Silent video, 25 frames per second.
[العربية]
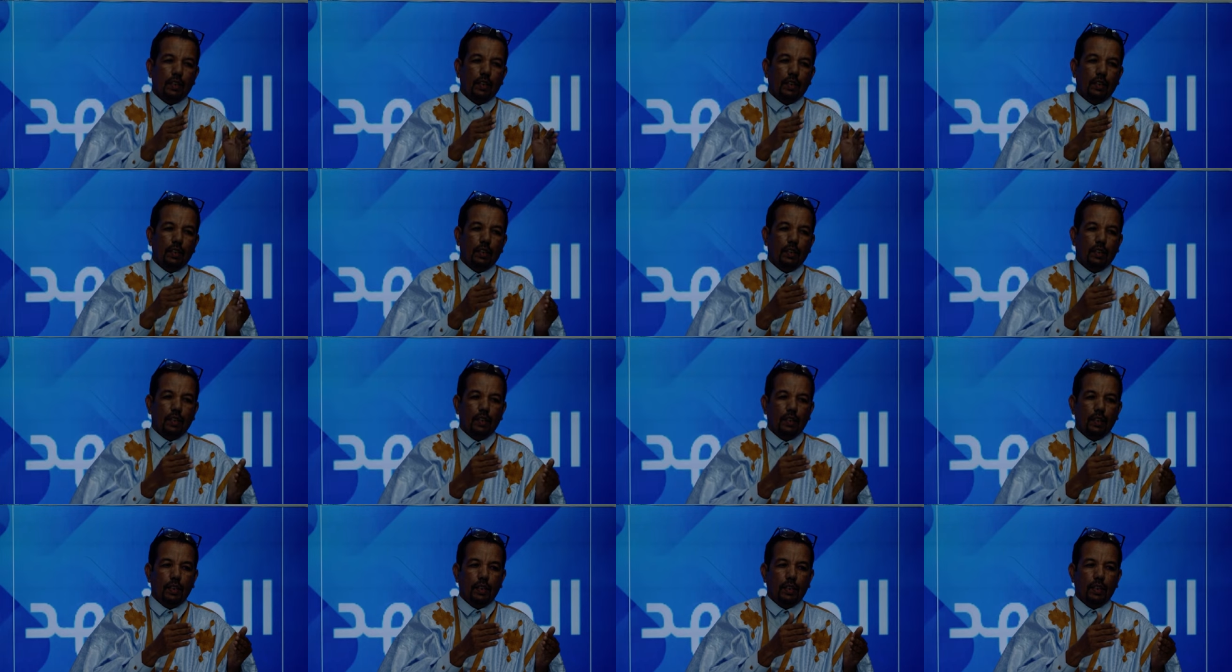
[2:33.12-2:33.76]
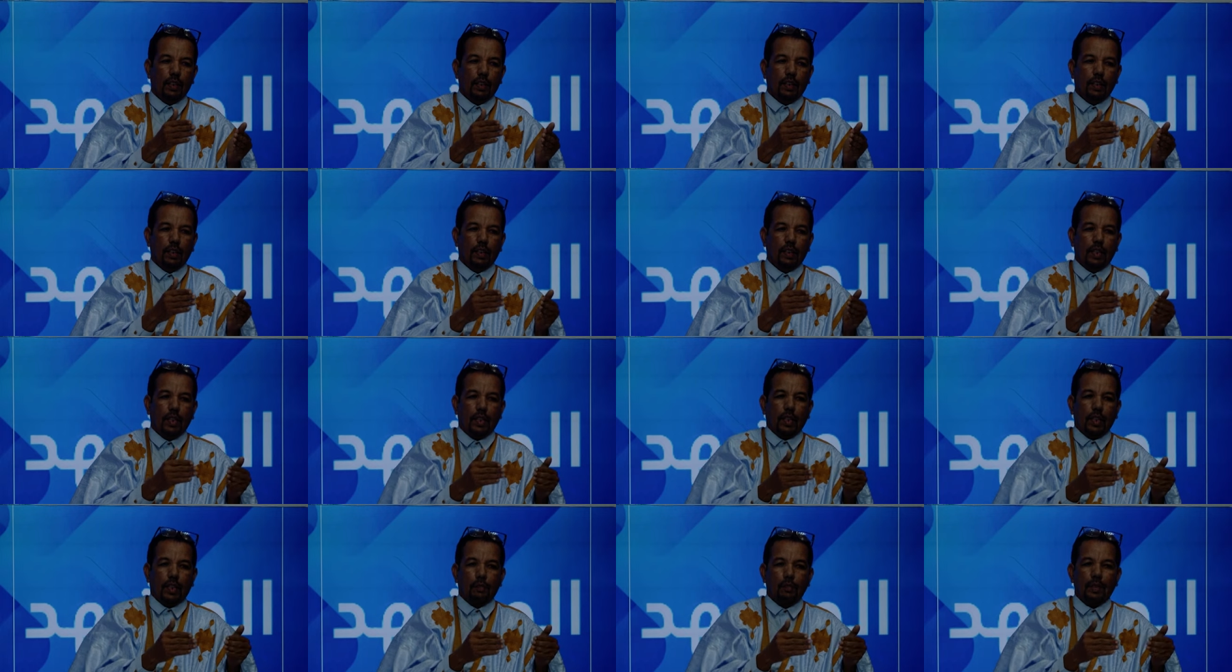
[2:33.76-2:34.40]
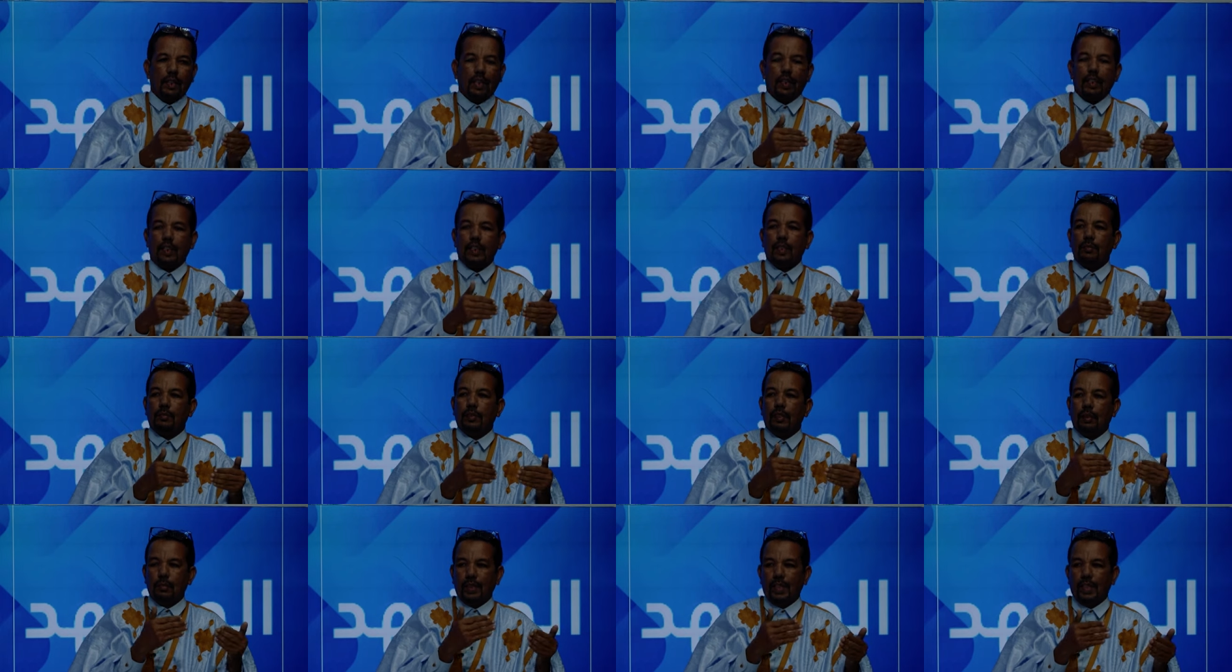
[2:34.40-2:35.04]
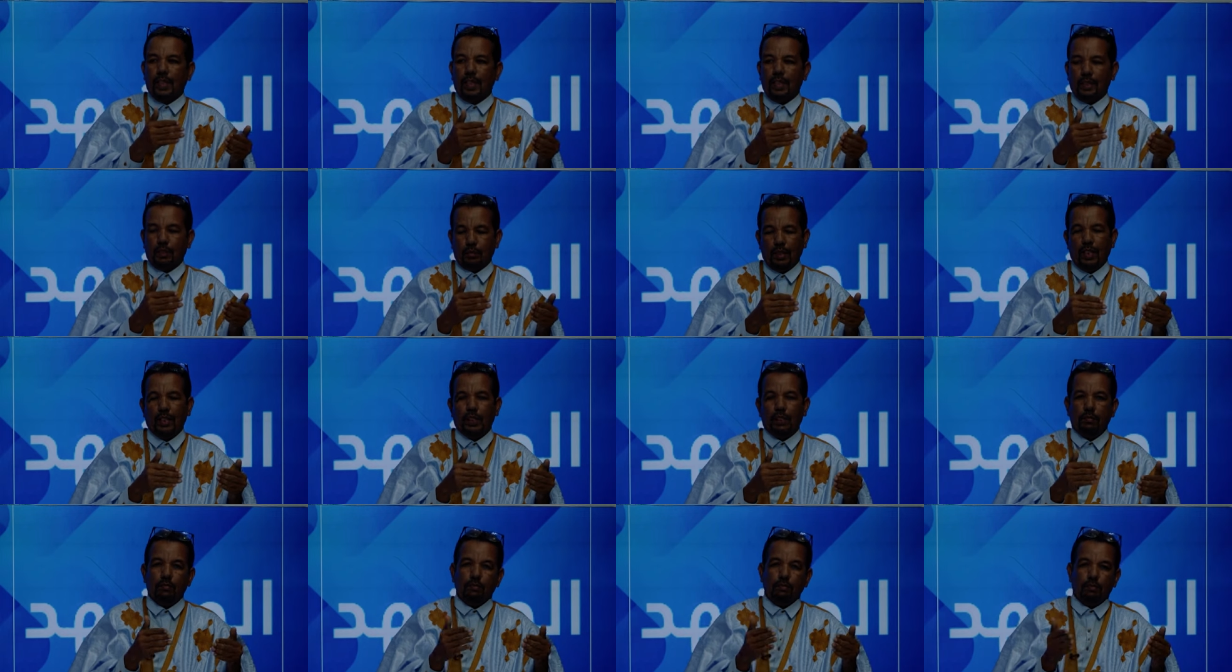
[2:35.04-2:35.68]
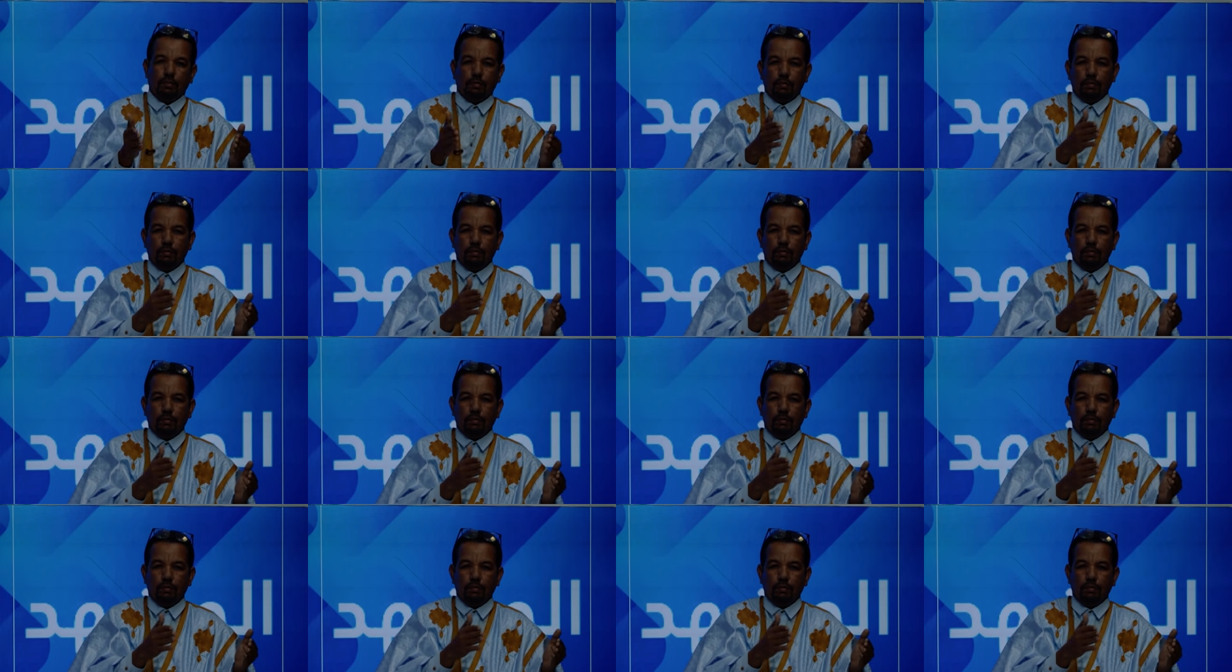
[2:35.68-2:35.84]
آه، اكبر قيمه المناهج ولكن